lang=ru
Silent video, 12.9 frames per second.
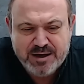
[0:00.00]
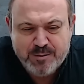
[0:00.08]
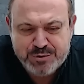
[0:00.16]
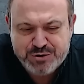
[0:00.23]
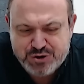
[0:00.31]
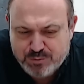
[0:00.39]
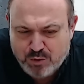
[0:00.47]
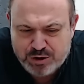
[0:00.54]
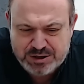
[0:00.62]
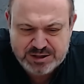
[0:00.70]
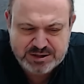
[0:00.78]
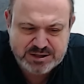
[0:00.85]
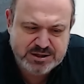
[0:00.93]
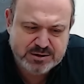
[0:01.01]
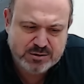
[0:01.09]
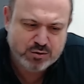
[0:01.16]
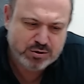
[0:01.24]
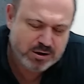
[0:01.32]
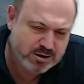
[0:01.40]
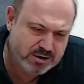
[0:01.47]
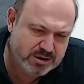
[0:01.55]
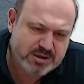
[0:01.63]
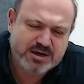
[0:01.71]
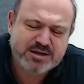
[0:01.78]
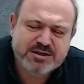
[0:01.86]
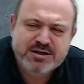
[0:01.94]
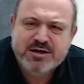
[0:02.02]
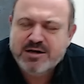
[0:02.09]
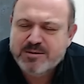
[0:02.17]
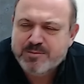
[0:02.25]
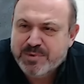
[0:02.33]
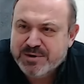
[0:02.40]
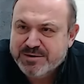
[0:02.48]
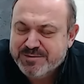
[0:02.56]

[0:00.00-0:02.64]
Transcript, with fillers: Почему они это делают? Ради хайпа.